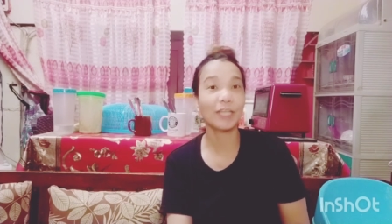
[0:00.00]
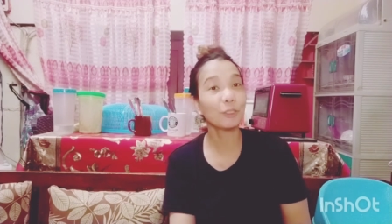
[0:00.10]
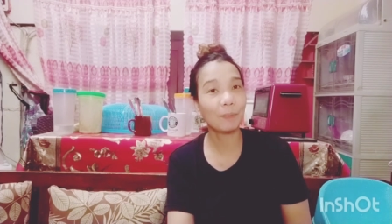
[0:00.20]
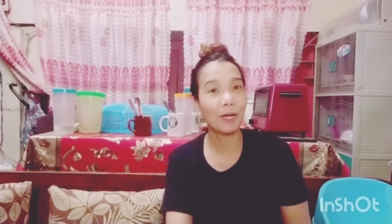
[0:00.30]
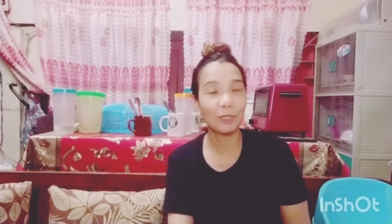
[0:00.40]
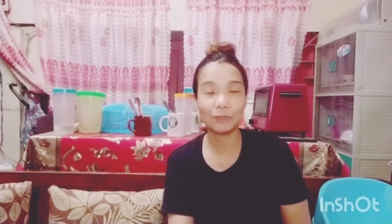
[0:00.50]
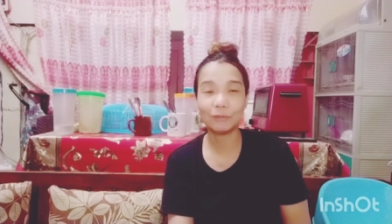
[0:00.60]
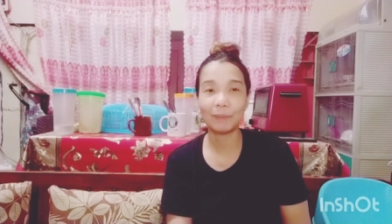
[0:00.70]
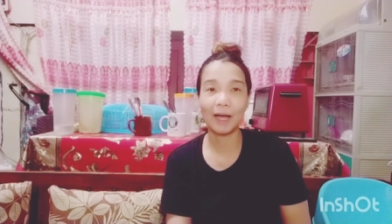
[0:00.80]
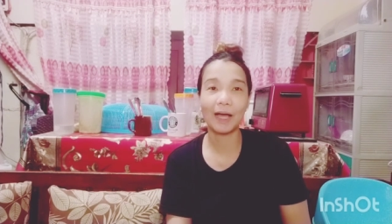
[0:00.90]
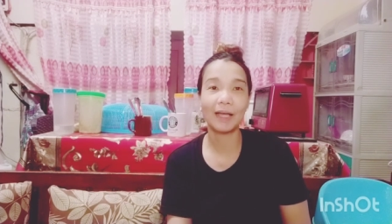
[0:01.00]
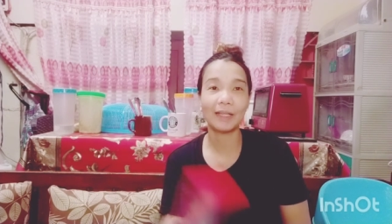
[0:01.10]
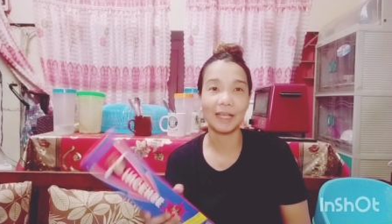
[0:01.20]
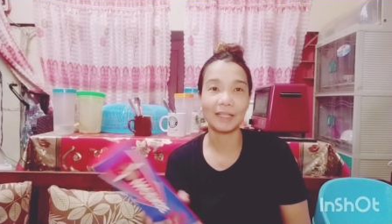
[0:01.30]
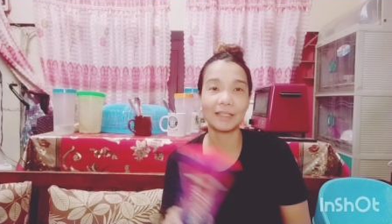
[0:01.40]
Less pagod pa,
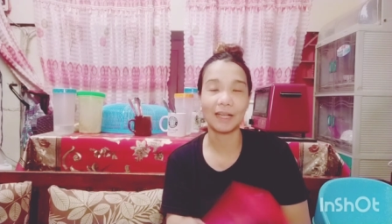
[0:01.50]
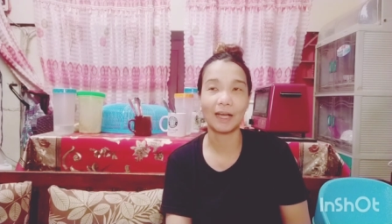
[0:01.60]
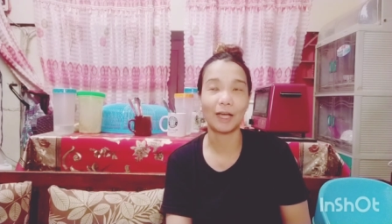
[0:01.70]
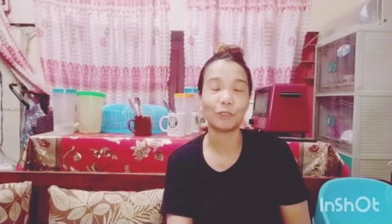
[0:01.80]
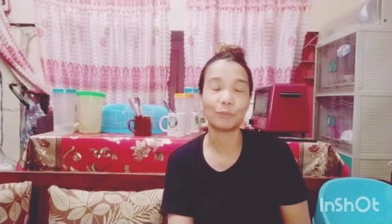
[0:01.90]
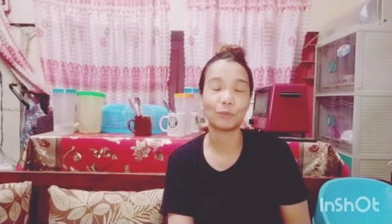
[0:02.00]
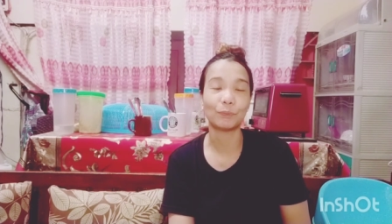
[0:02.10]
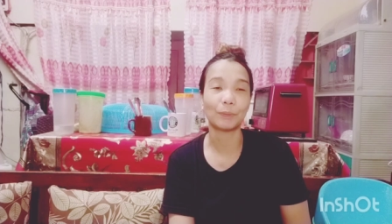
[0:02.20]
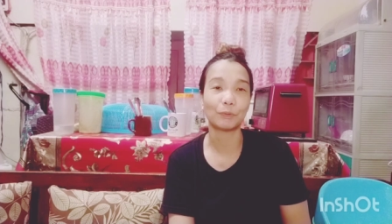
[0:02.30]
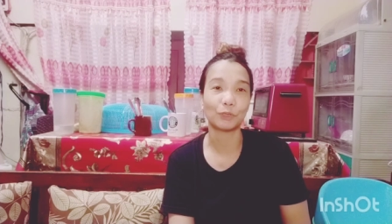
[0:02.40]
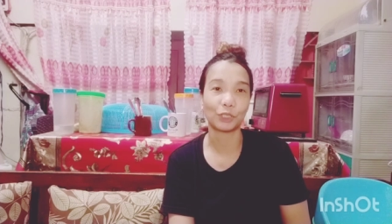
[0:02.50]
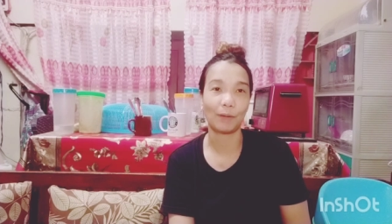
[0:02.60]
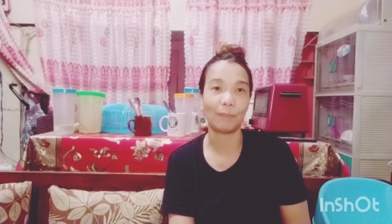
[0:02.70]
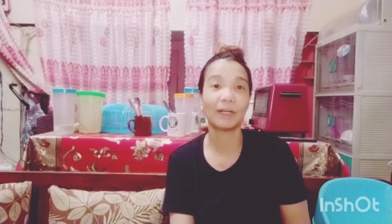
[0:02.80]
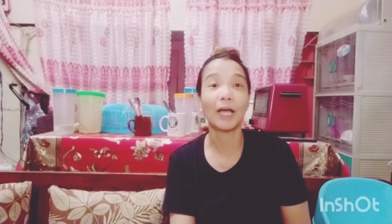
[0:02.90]
less uh, ano po pa po
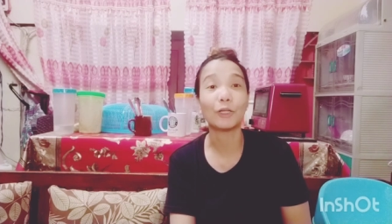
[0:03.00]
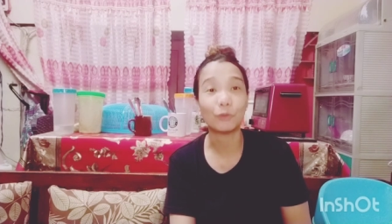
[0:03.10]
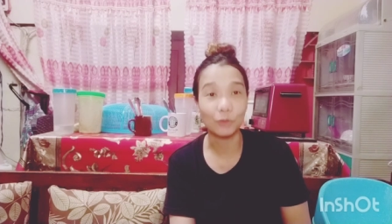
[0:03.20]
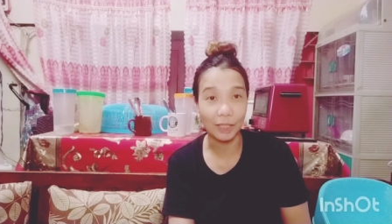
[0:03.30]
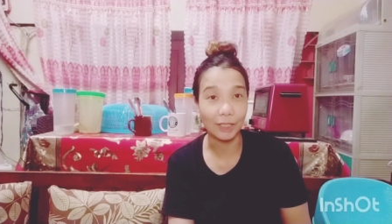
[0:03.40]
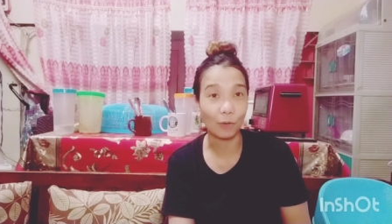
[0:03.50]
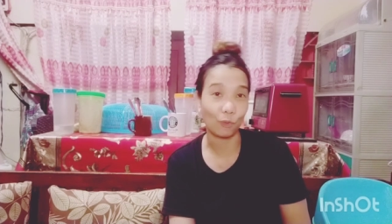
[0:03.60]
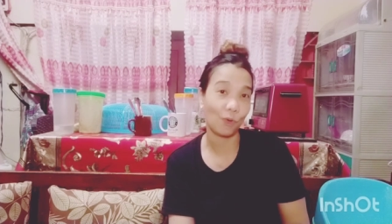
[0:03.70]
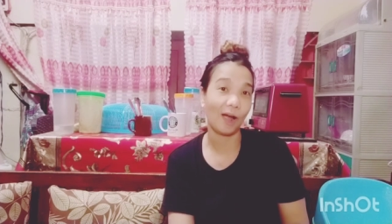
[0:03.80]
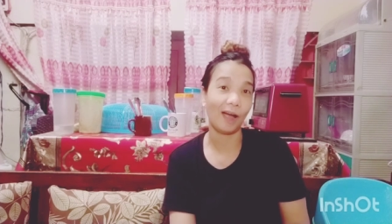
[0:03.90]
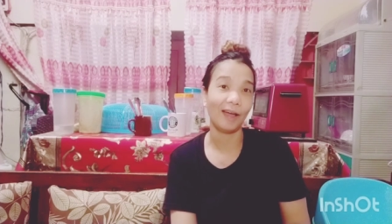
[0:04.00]
siya. Magkano ko lang nakuha.